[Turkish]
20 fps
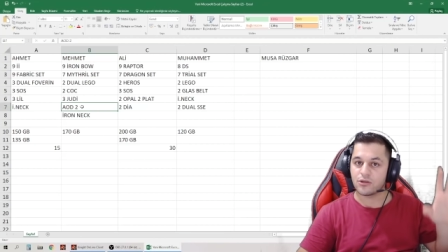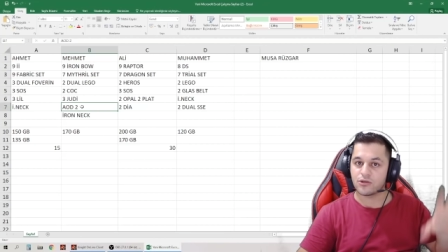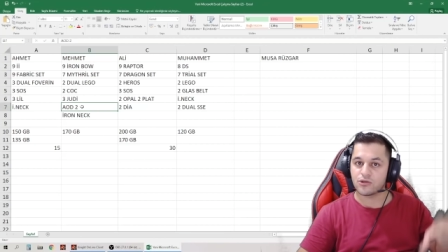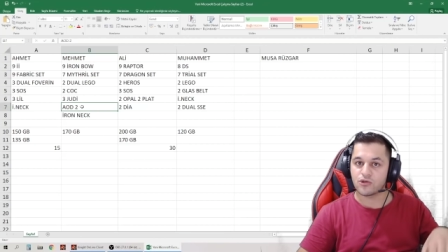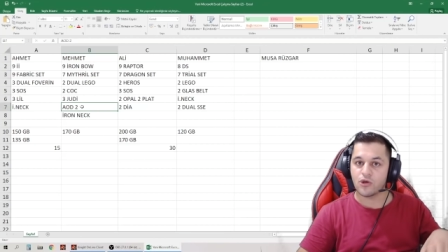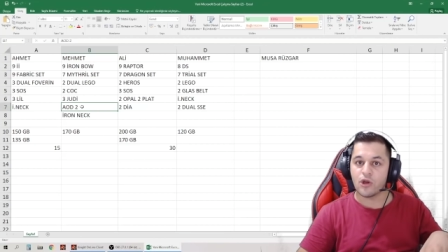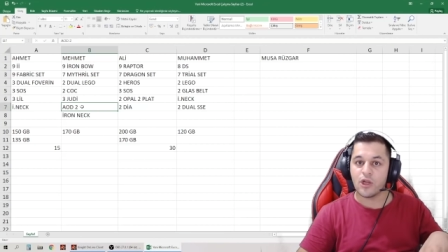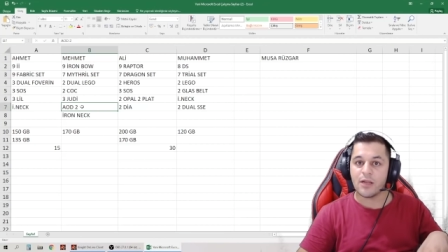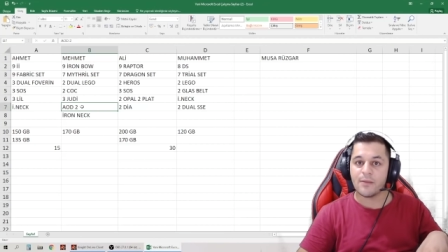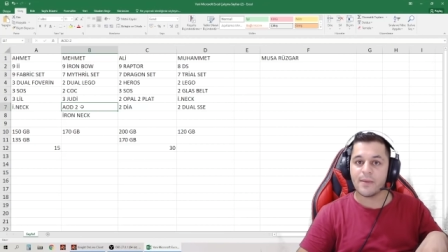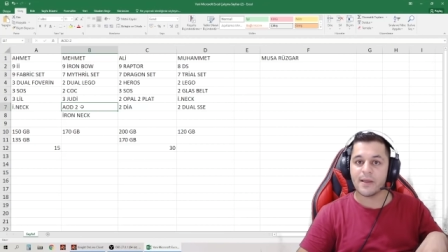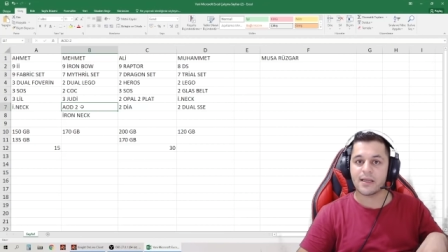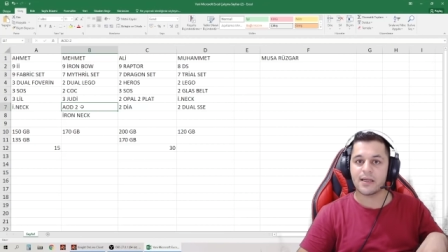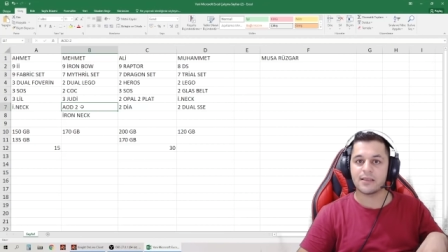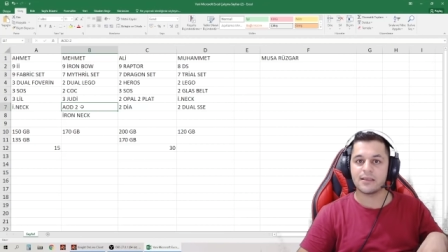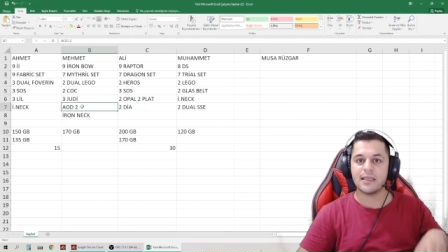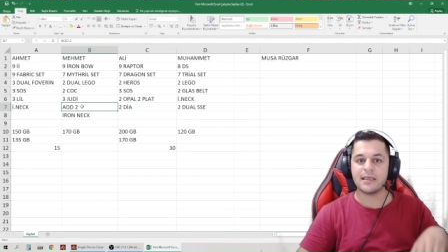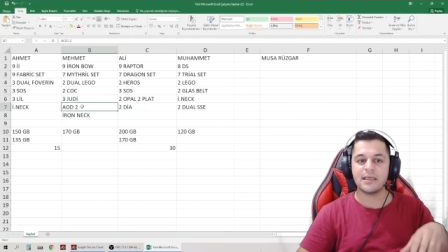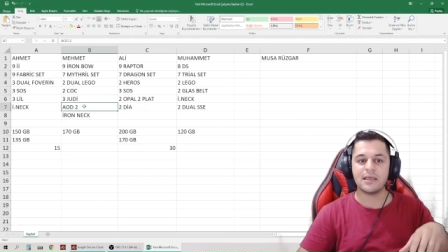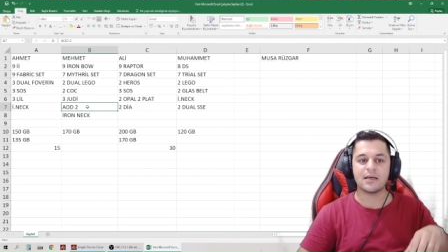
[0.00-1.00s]
Söyle
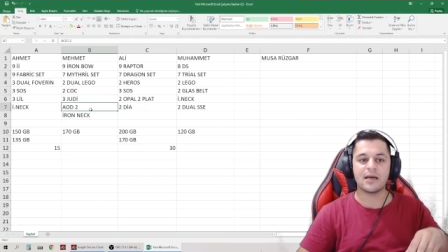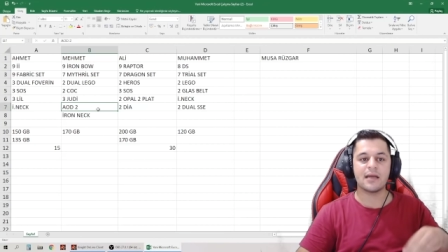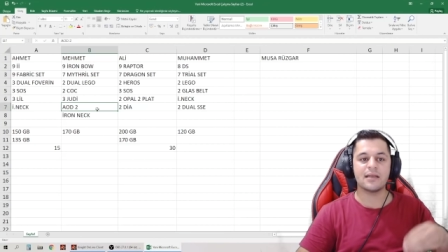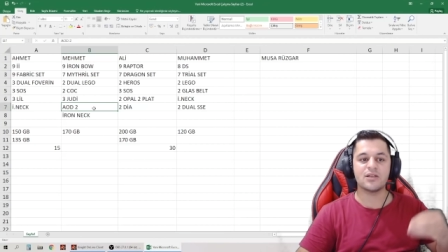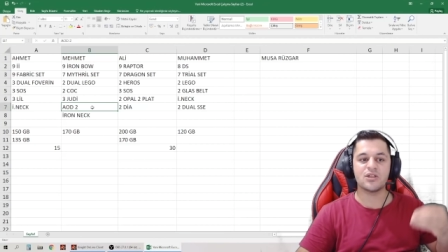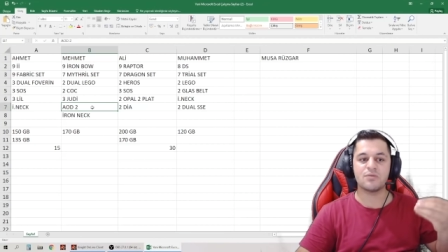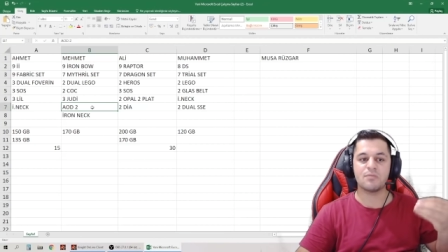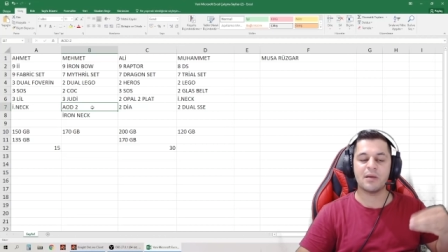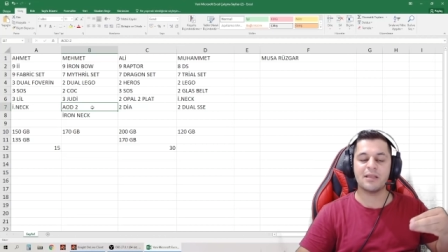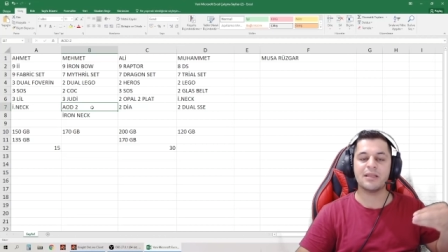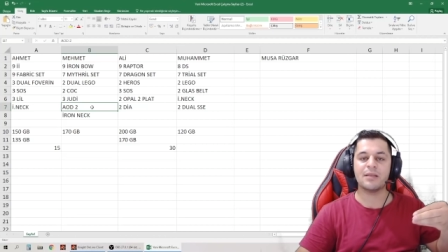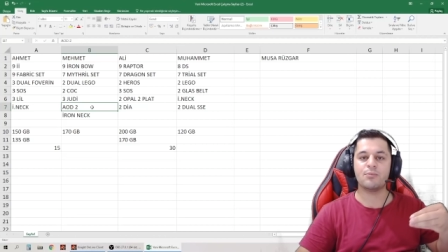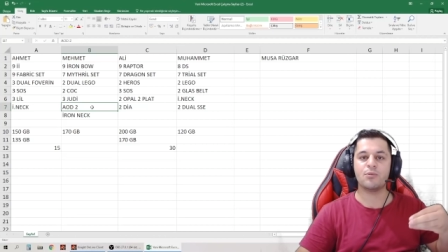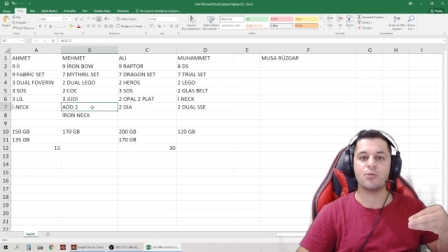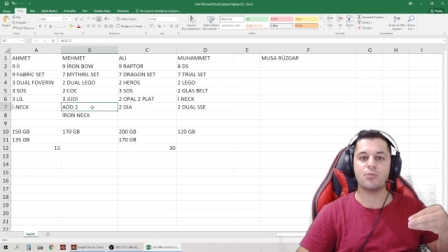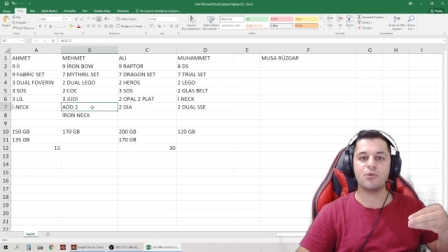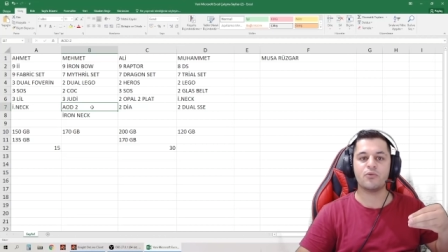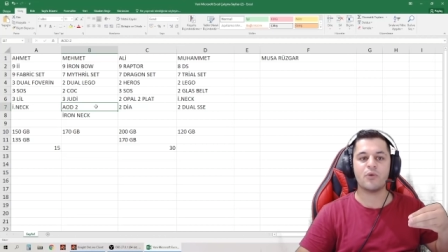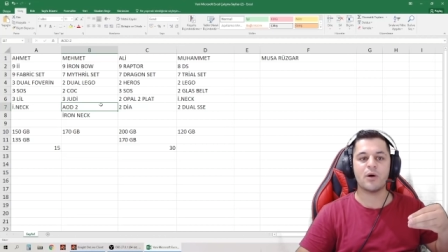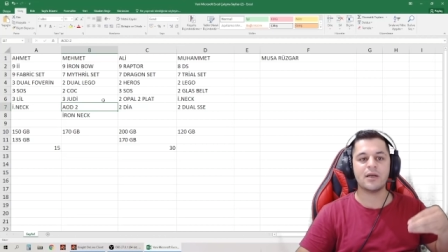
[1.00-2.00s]
bana. De ki kardeşim bende
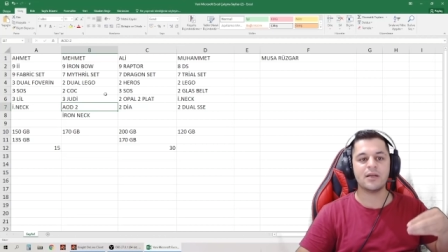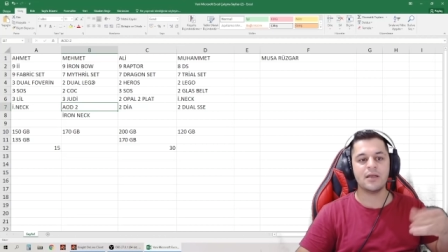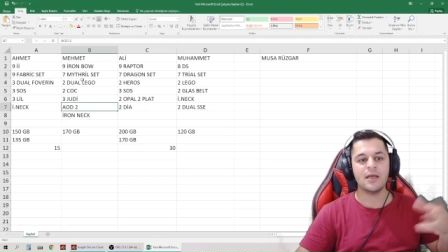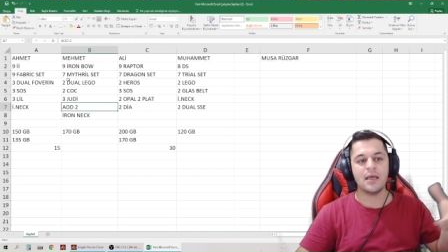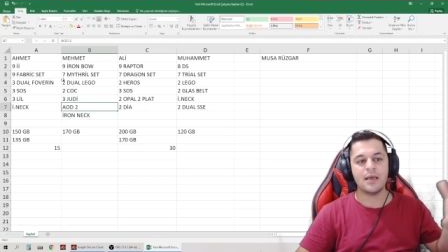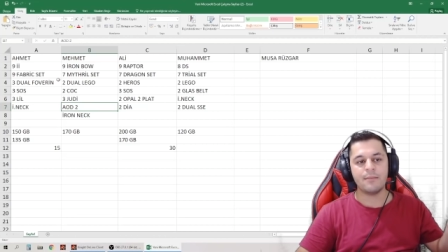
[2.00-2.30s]
bu bu var.